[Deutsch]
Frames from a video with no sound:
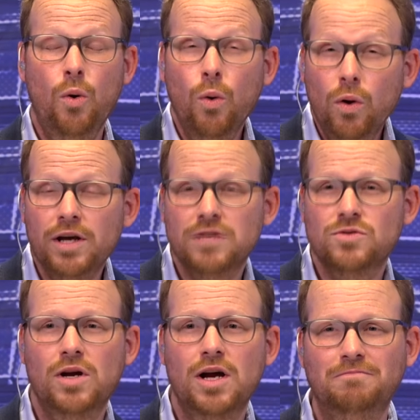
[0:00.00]
Oder
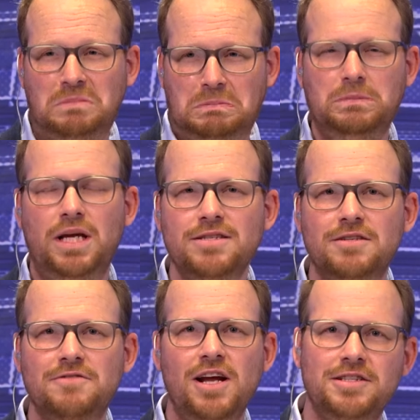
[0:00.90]
sogar ist
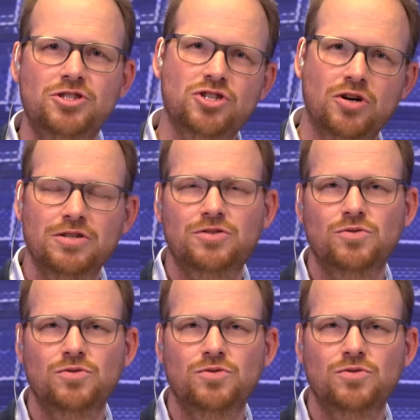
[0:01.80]
es vielleicht die Chance,